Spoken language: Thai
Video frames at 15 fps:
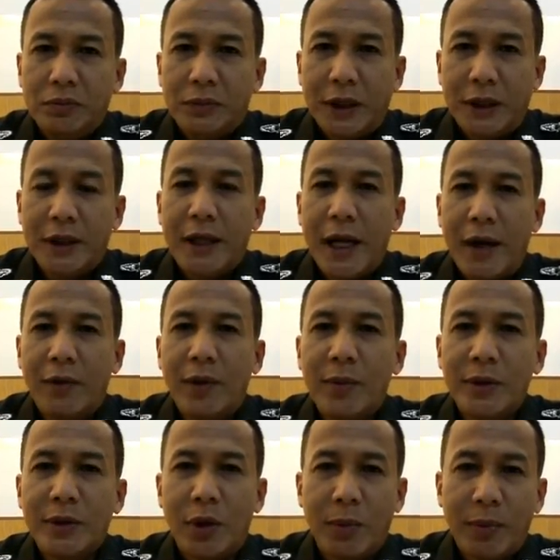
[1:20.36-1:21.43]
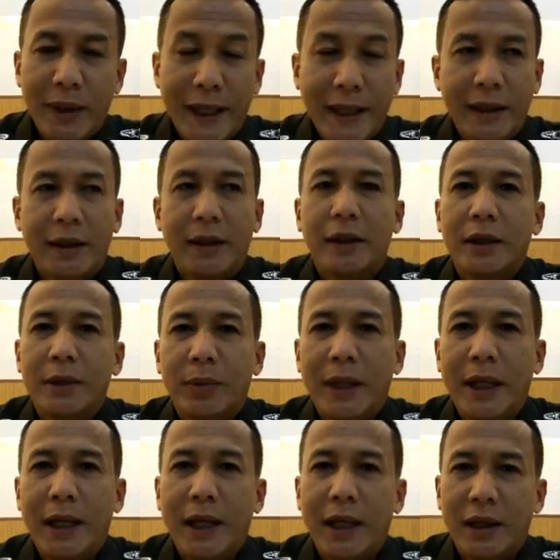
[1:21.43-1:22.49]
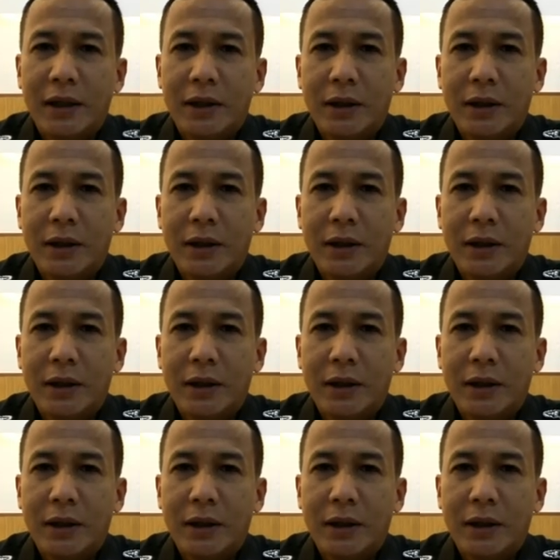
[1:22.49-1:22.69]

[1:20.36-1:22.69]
สันนิษฐานไว้เป็นสองประเด็นคือประเด็นแรกก็